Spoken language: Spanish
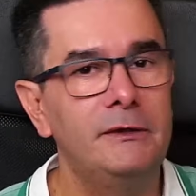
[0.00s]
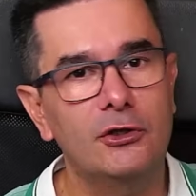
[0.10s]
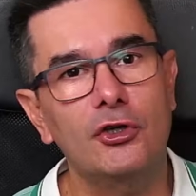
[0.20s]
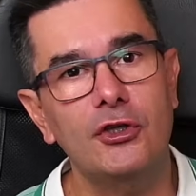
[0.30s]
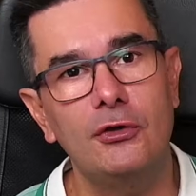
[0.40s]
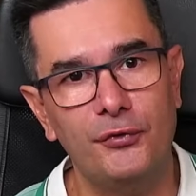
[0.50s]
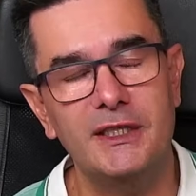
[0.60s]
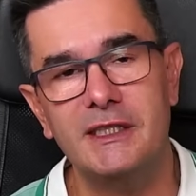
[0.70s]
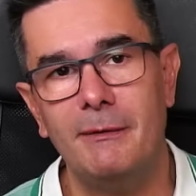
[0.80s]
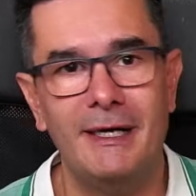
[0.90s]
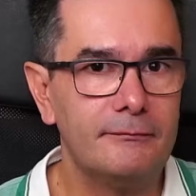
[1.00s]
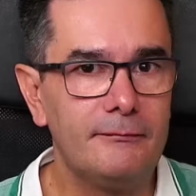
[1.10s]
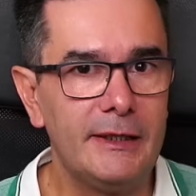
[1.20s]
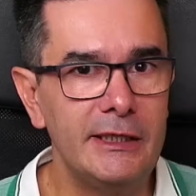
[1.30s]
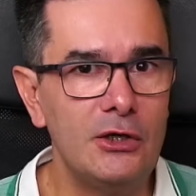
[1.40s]
cogieron un fin de semana
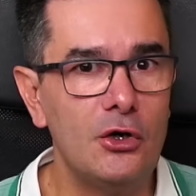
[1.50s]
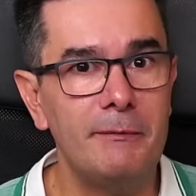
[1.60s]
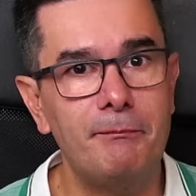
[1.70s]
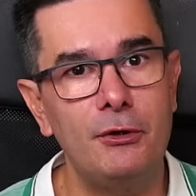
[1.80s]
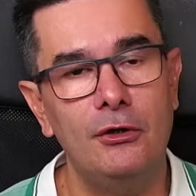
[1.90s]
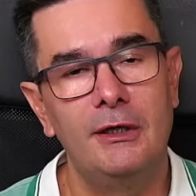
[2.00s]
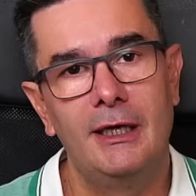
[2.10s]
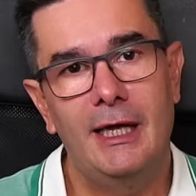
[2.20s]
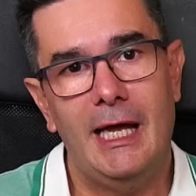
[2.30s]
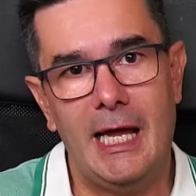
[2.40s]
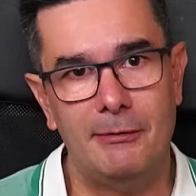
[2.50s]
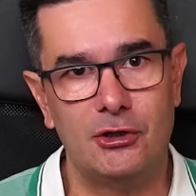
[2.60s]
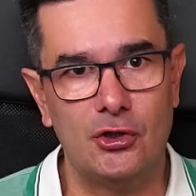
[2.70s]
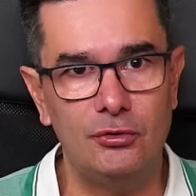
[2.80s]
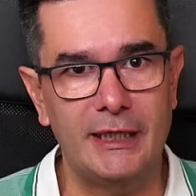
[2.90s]
y lo limpió
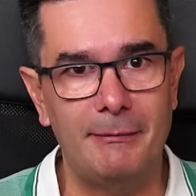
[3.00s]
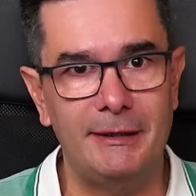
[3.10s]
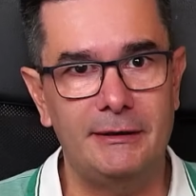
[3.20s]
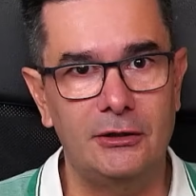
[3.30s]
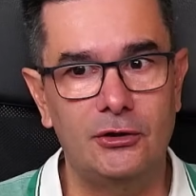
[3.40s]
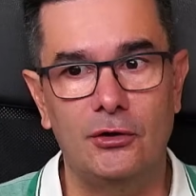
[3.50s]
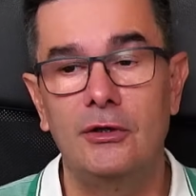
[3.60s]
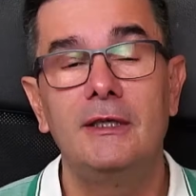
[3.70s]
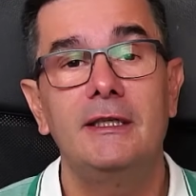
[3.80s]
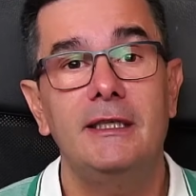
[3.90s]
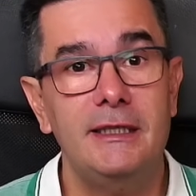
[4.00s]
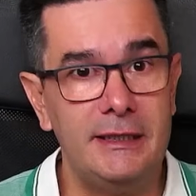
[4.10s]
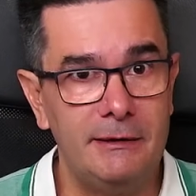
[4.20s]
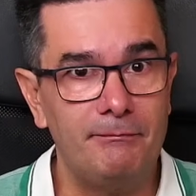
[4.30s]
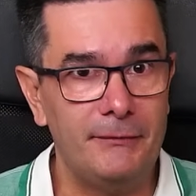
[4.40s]
absolutamente todo.
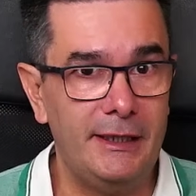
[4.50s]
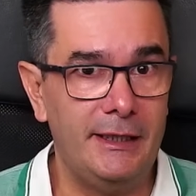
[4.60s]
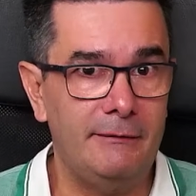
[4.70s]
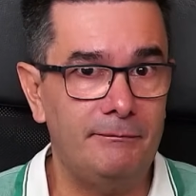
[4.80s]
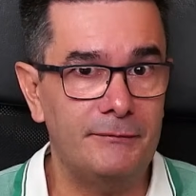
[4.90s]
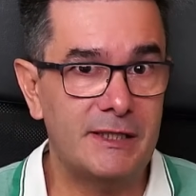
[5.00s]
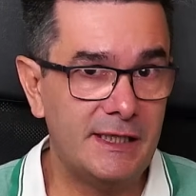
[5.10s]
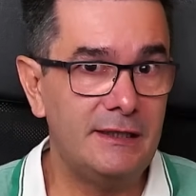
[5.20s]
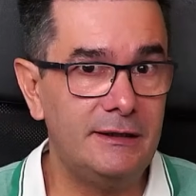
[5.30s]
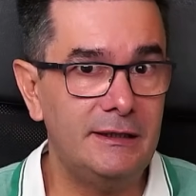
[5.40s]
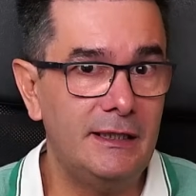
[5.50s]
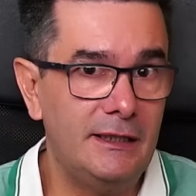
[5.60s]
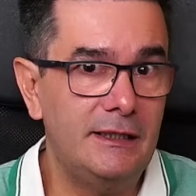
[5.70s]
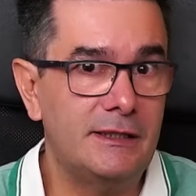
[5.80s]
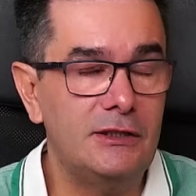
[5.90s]
Y en Sentinel,
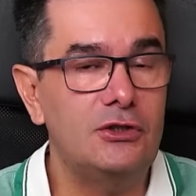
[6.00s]
en el sitio